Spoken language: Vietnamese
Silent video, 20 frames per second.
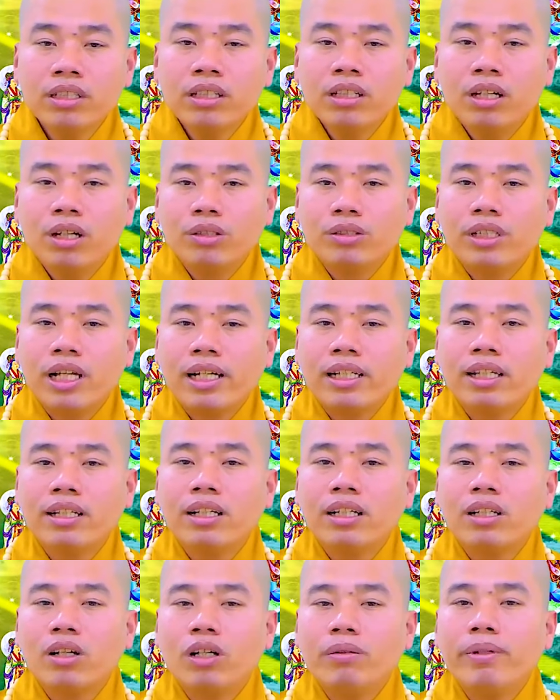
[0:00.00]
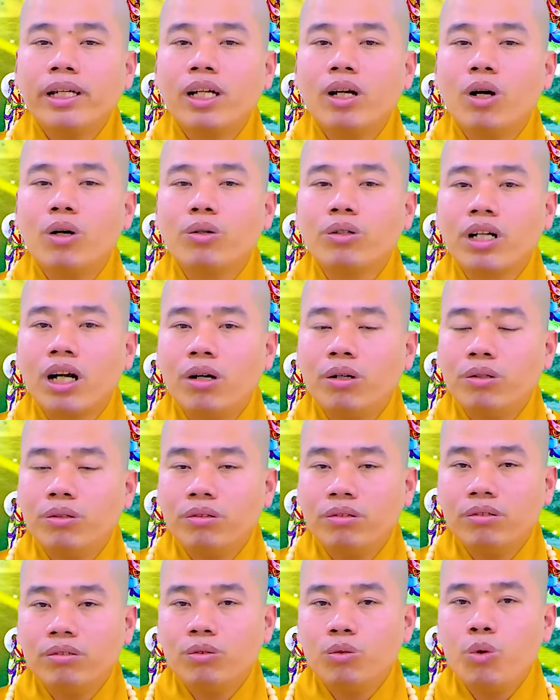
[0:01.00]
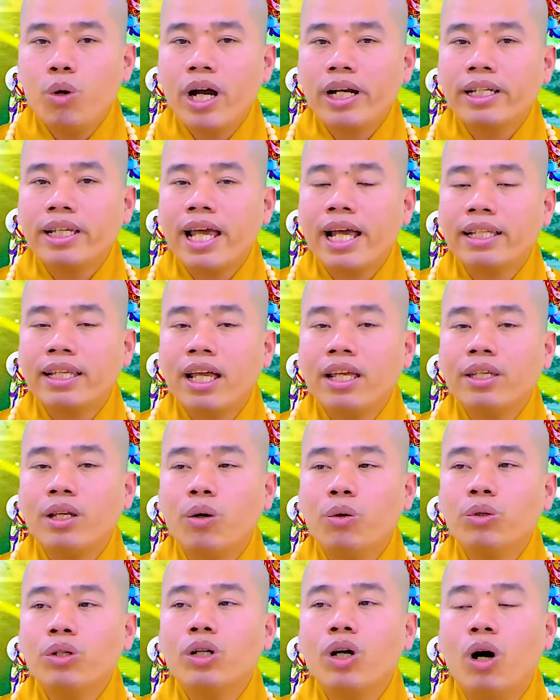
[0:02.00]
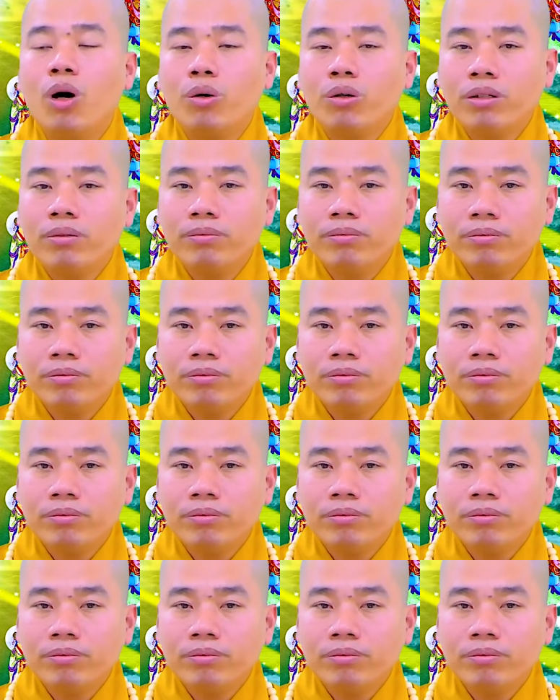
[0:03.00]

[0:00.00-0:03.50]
hồi sáng nhà đức nói mấy cô một câu quan gia trái chủ nó ngộ lắm